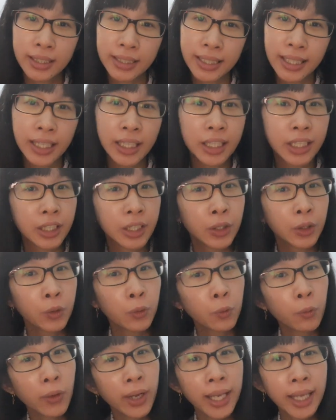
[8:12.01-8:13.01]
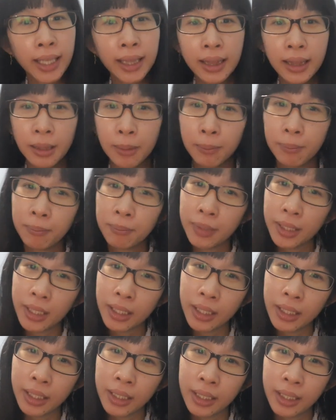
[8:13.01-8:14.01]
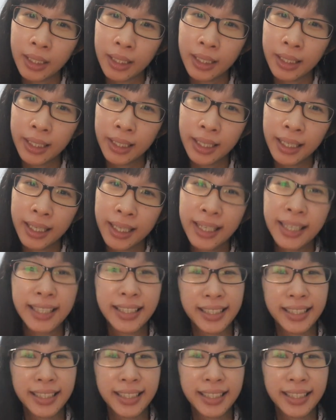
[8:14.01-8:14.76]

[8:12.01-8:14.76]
sing with me?